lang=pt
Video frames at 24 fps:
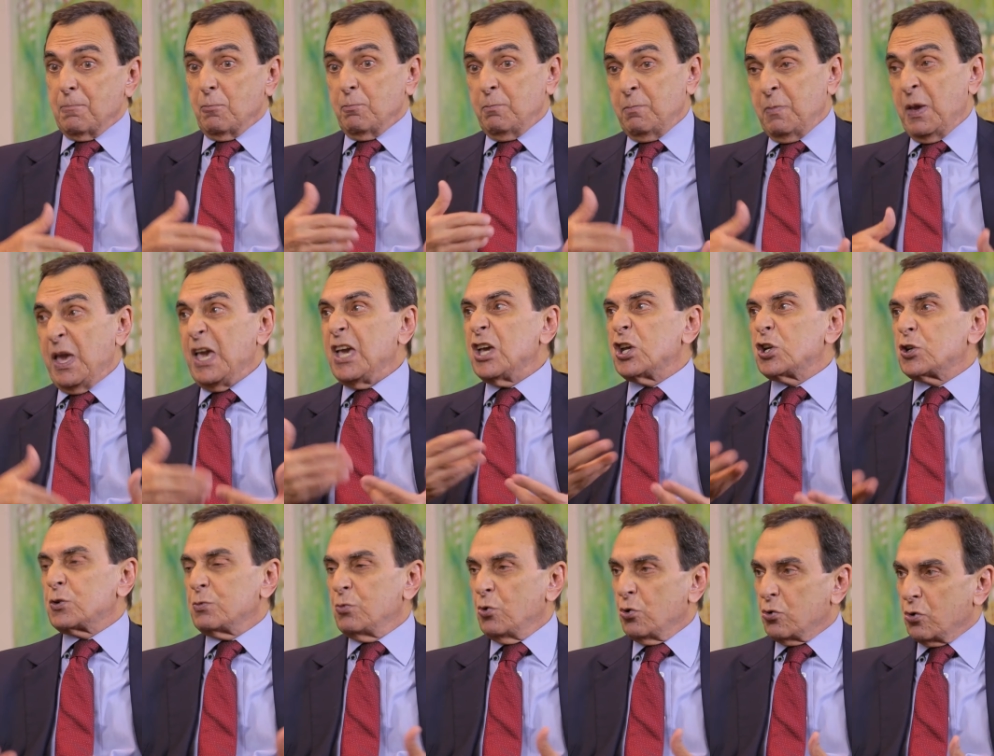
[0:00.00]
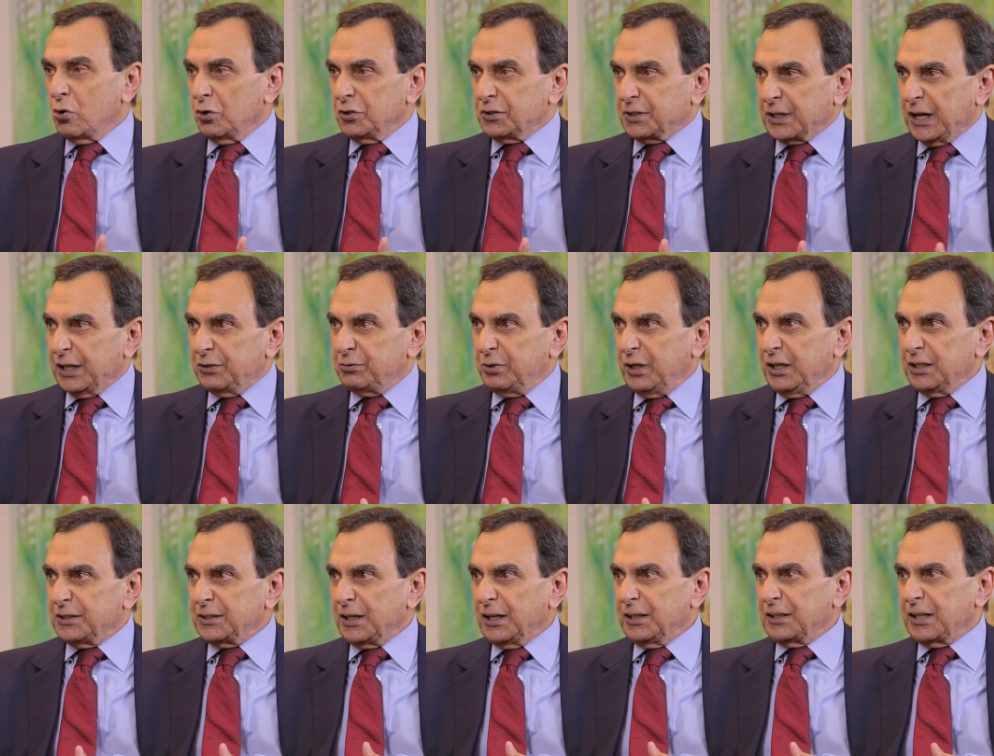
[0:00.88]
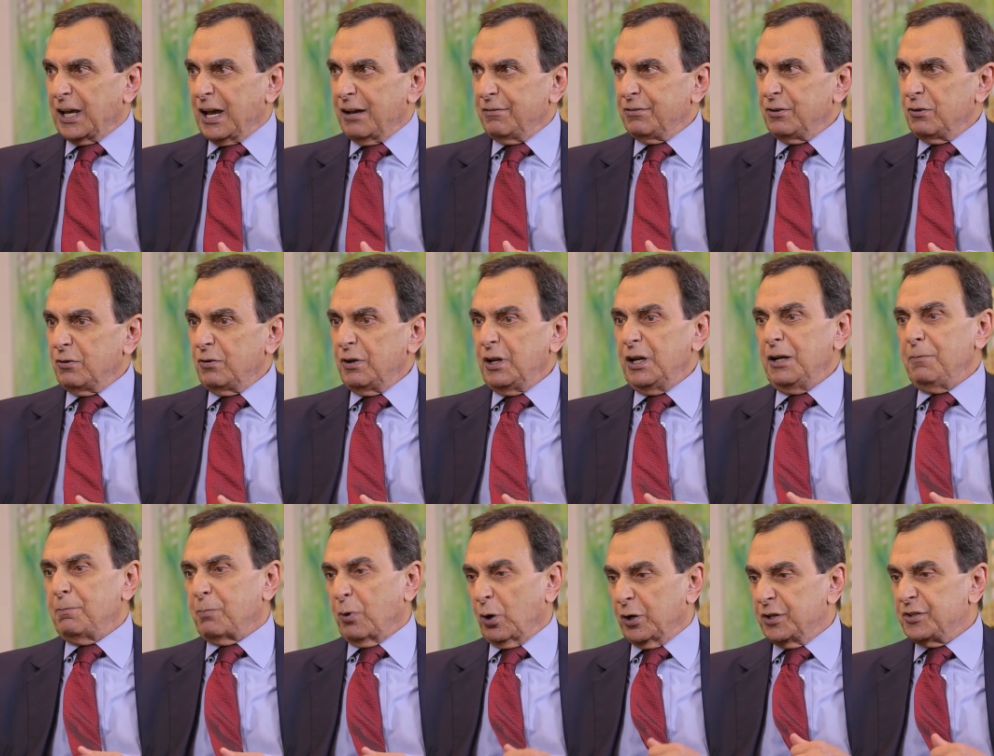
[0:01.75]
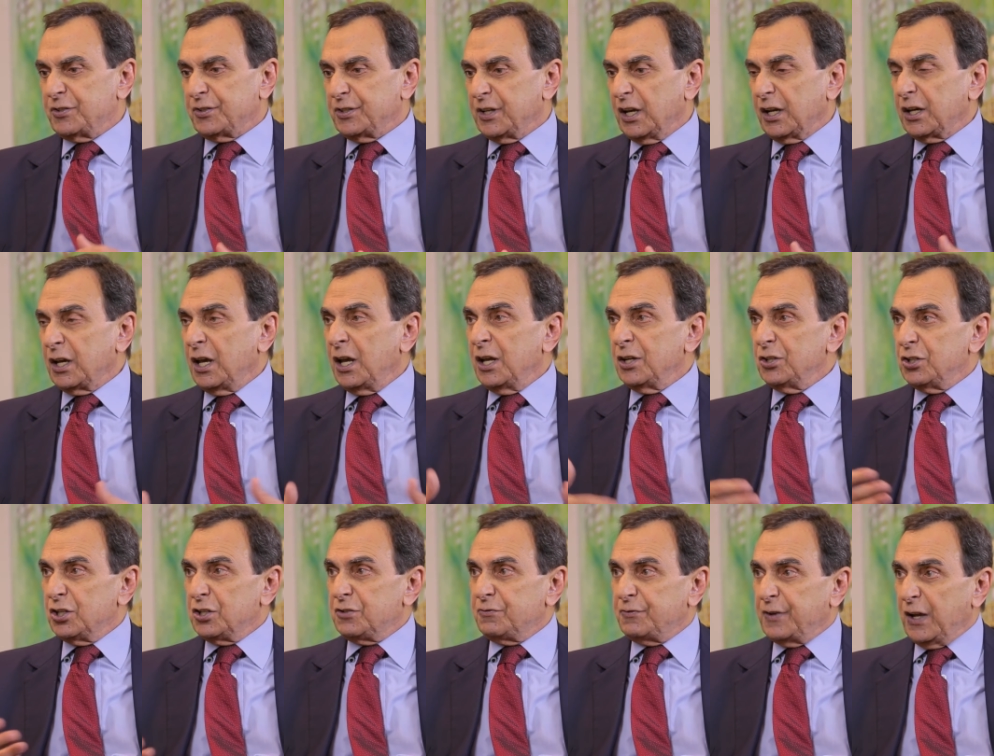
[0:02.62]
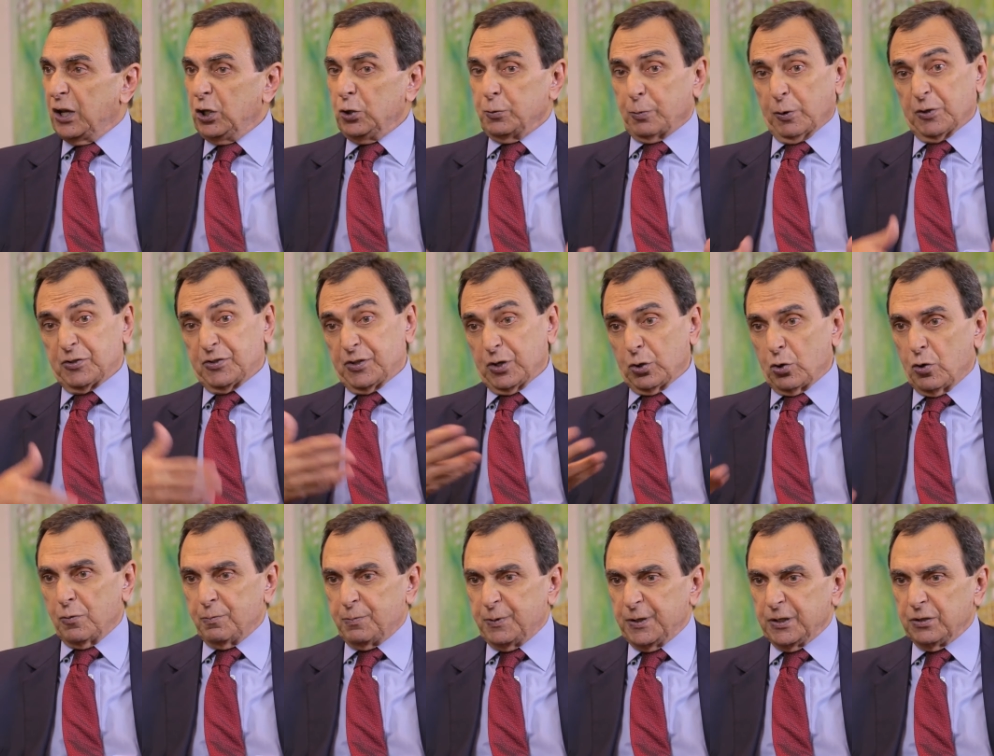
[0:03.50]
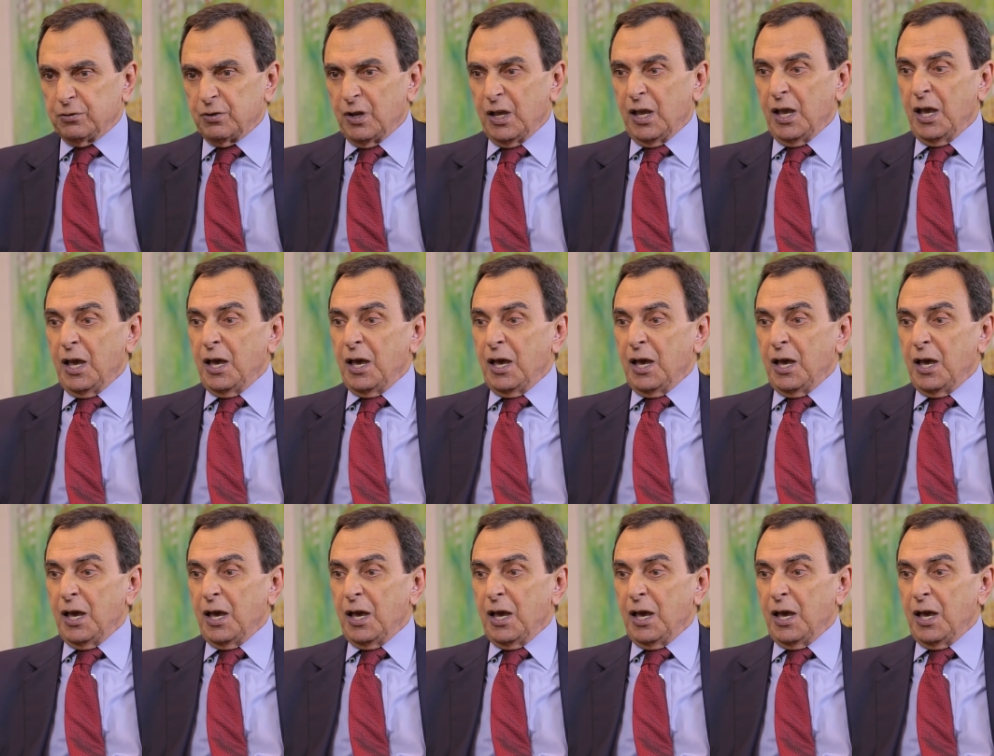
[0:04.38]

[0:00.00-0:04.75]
mesmo o contrato irretratável, ele pode ser desfeito, pode ser rompido,